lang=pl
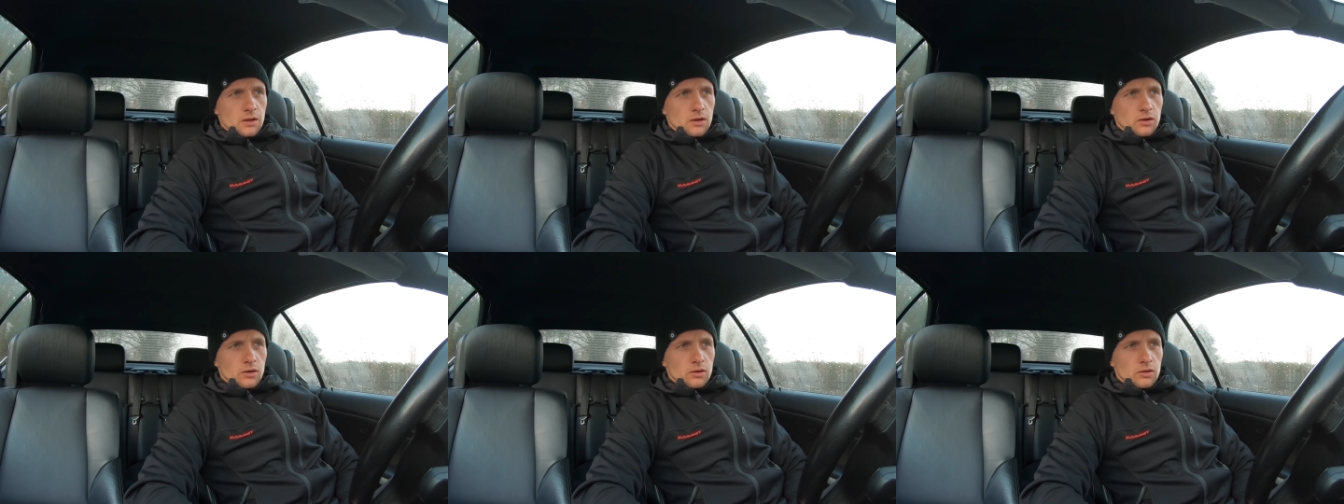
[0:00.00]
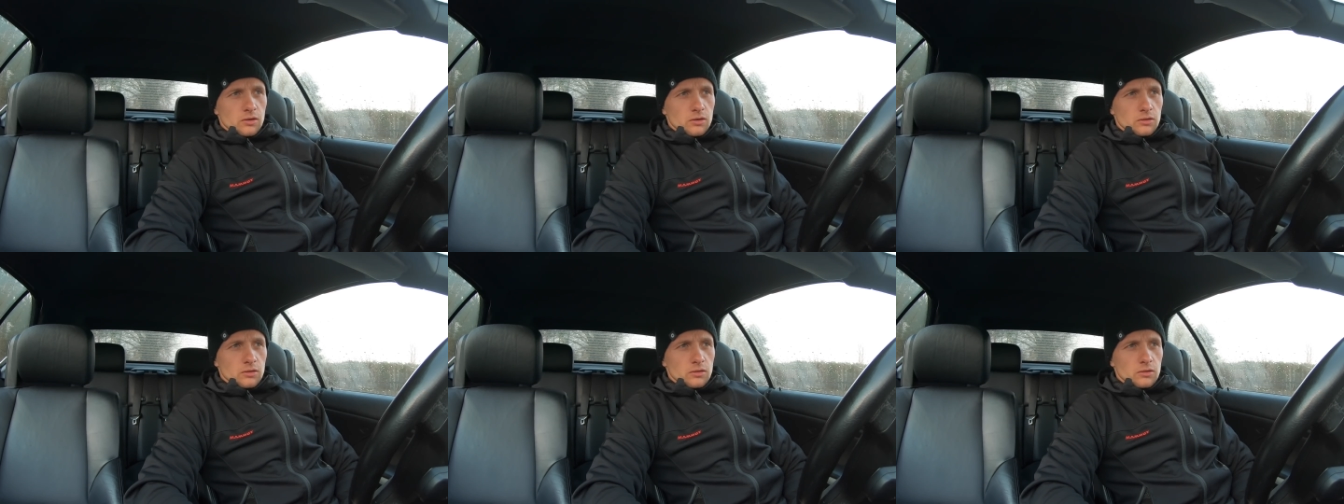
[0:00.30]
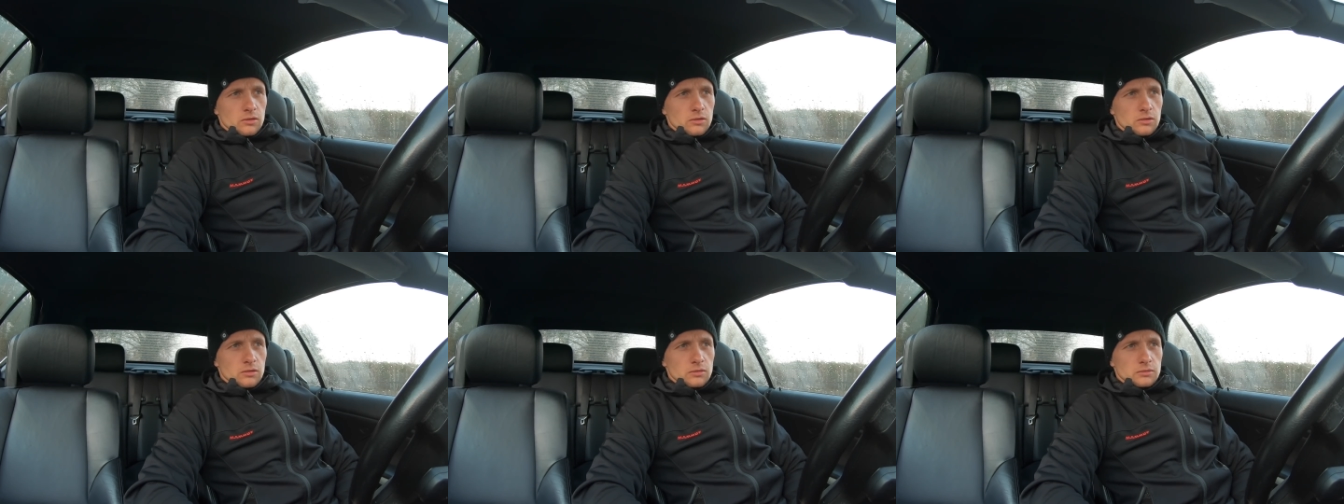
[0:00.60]

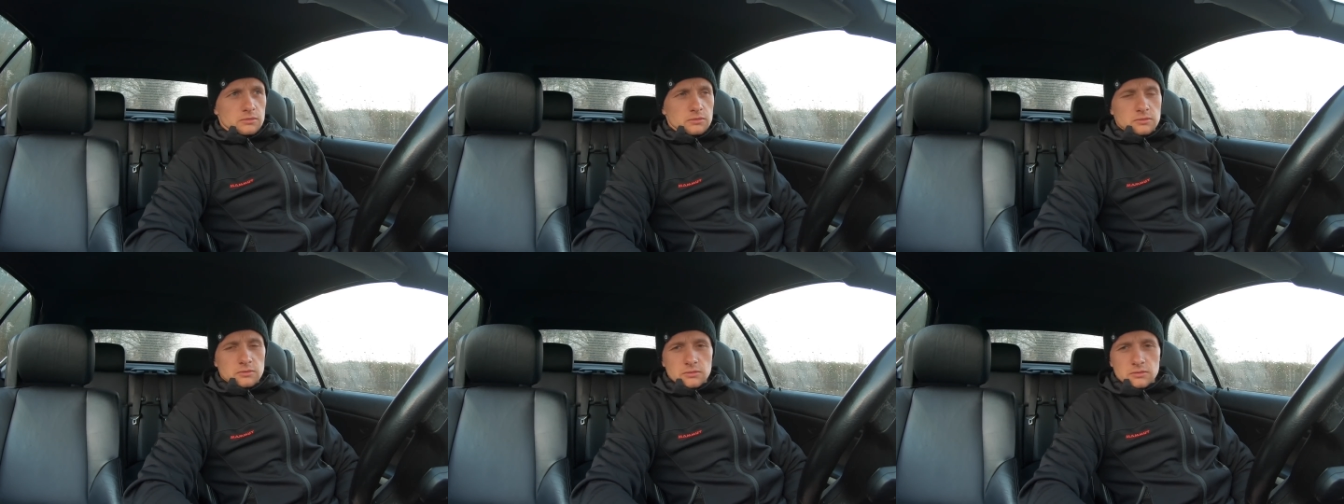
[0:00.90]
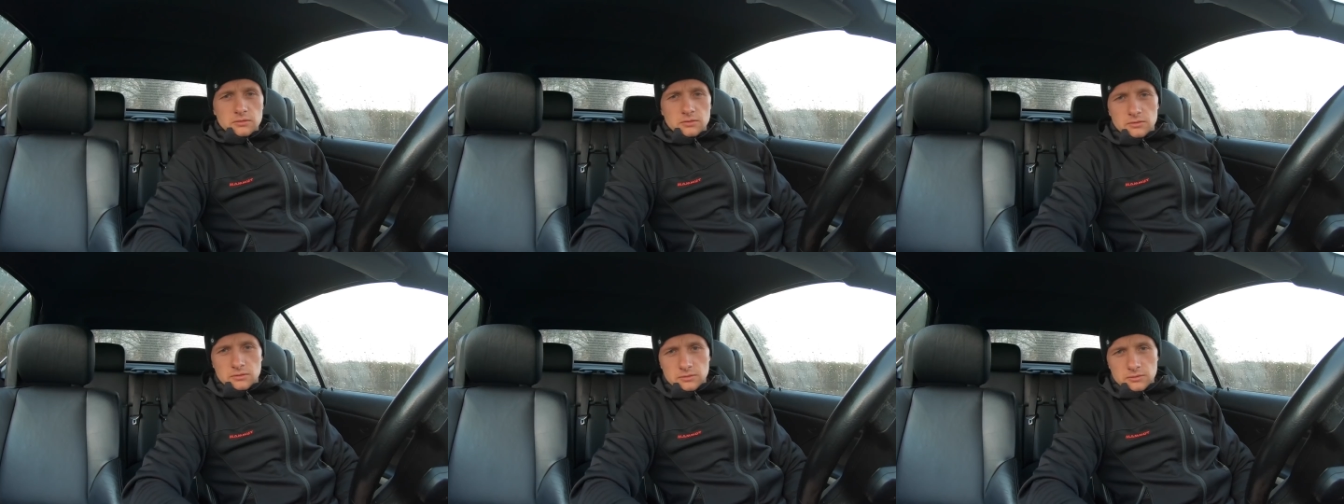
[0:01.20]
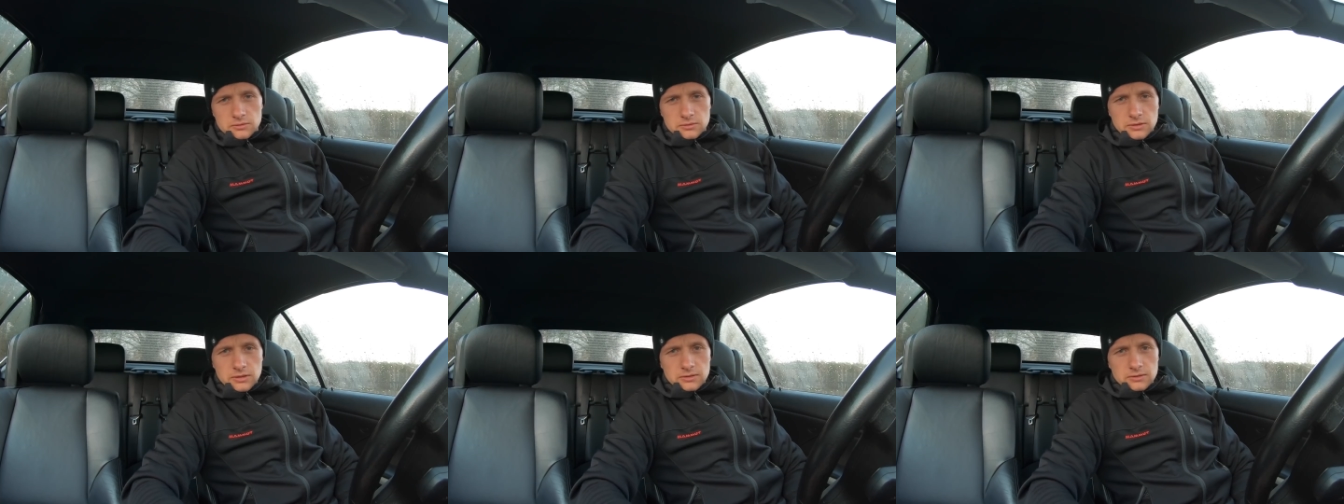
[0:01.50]
o,
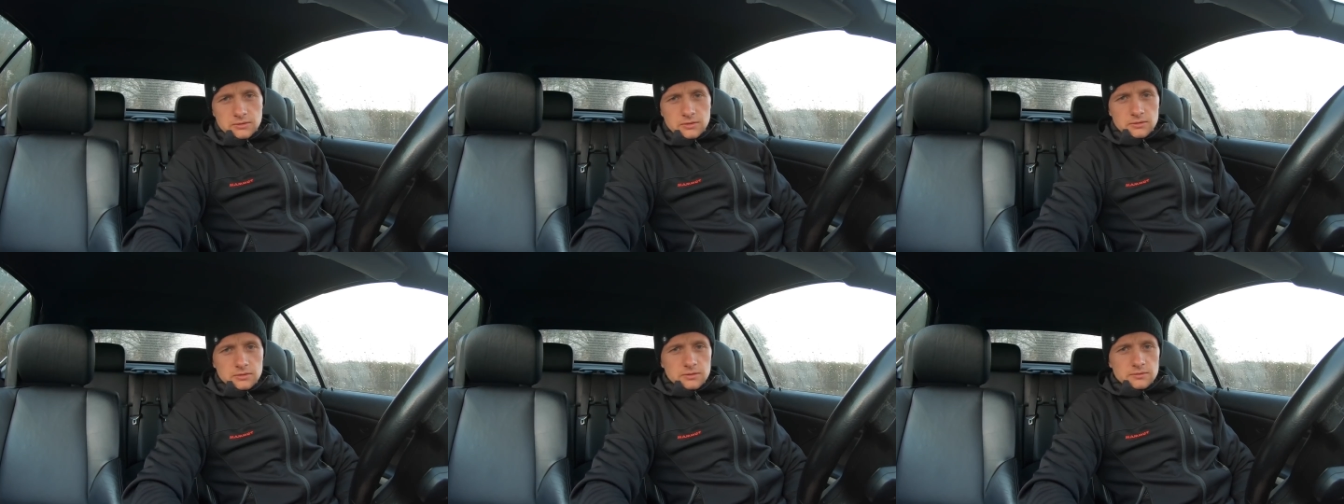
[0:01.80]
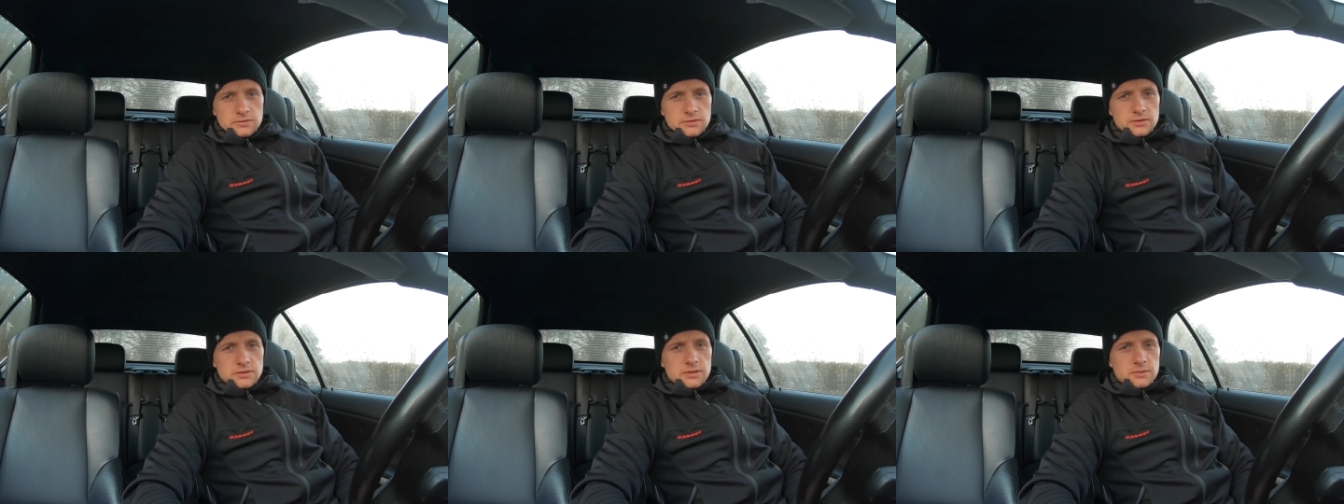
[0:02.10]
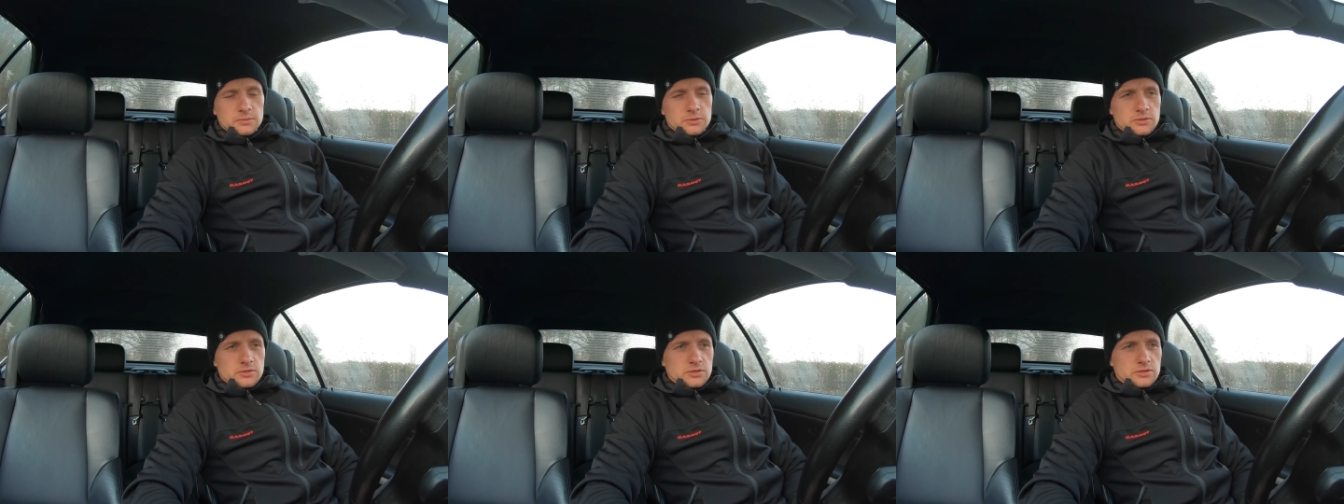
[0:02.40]
o tym
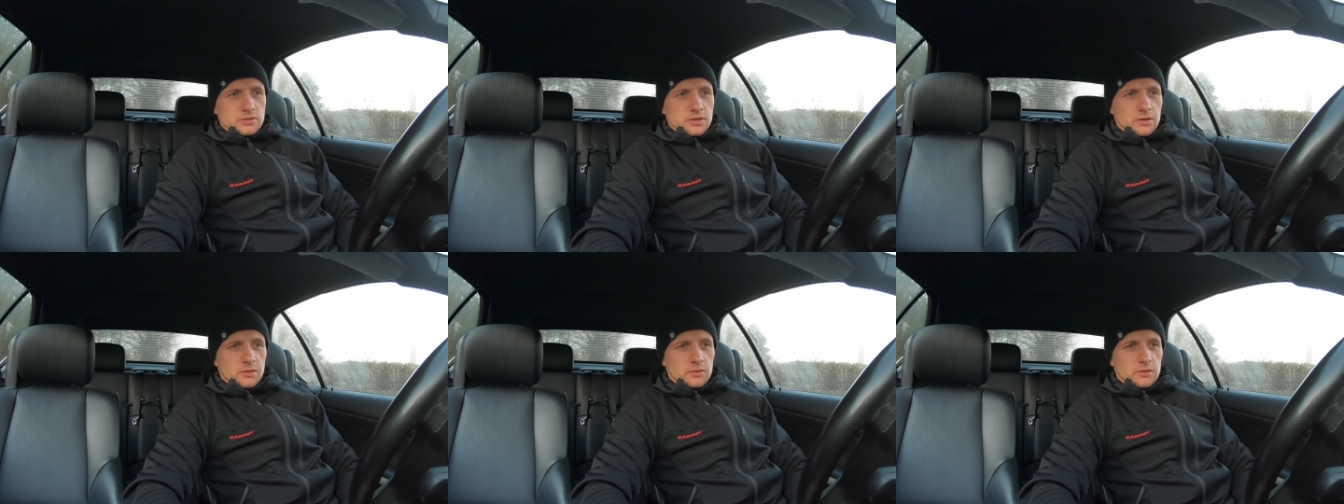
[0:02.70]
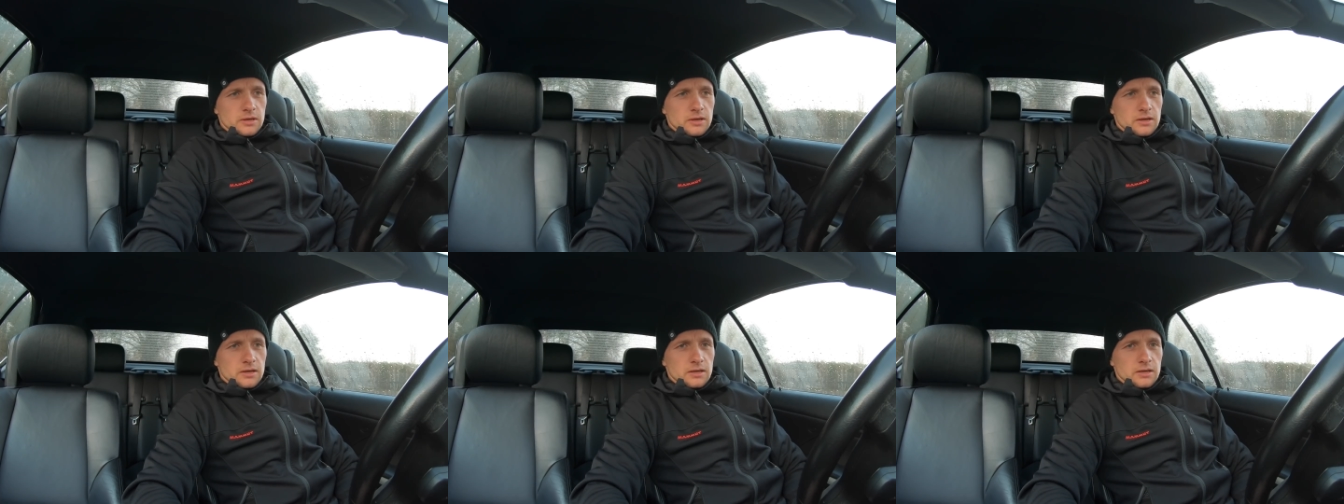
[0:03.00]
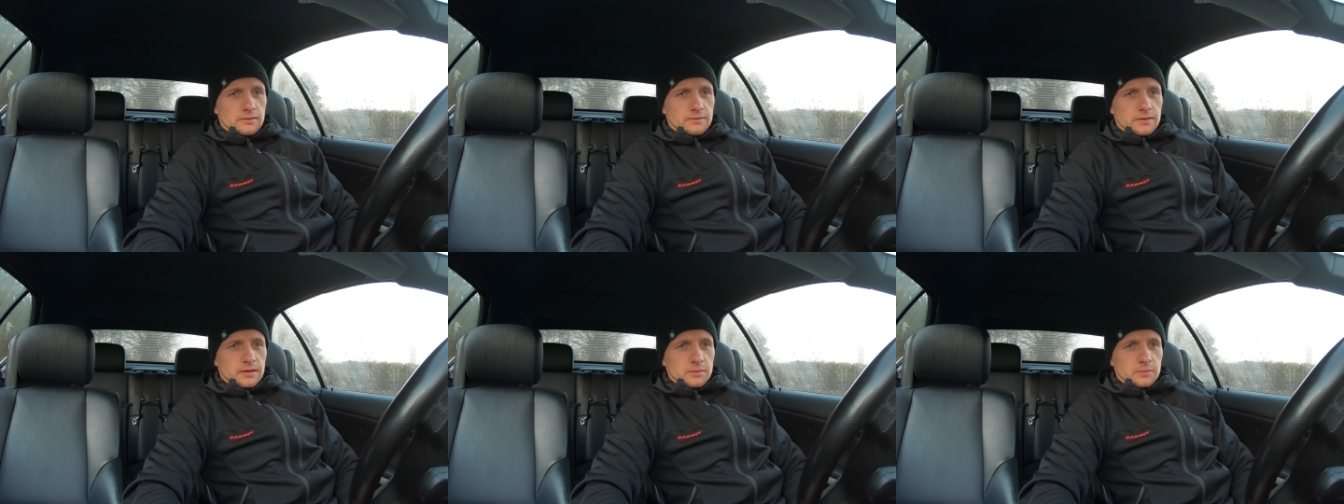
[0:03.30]
wszystkim, co się działo na,
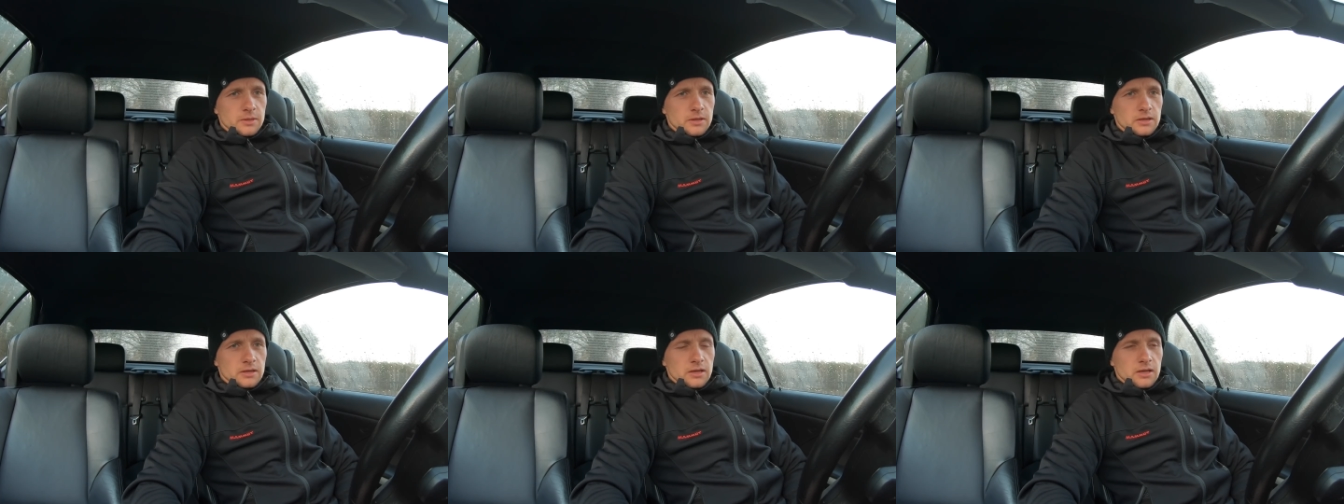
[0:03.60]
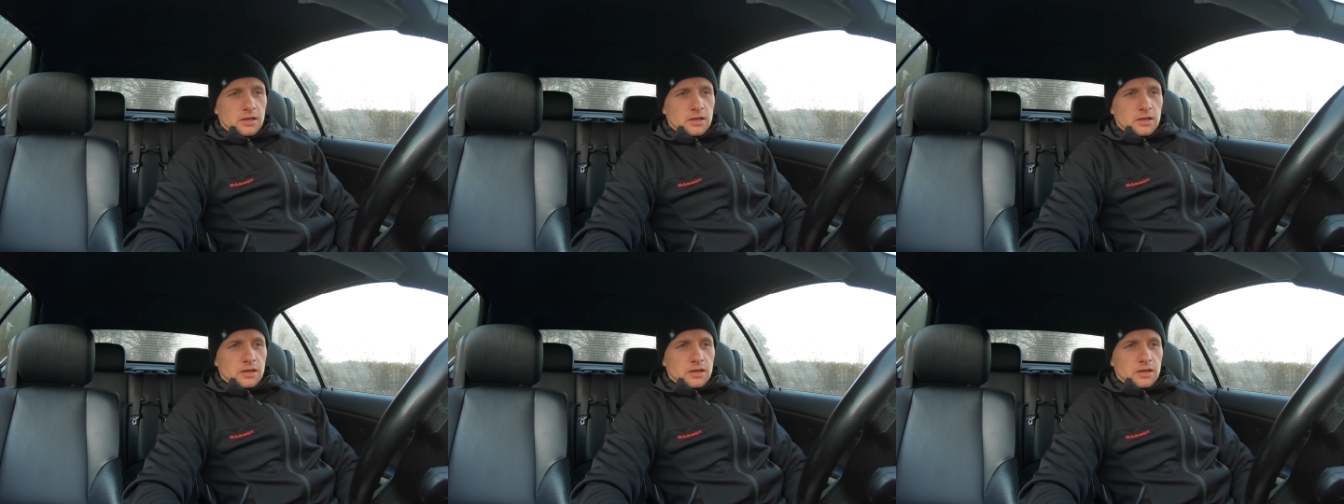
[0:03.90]
na farmie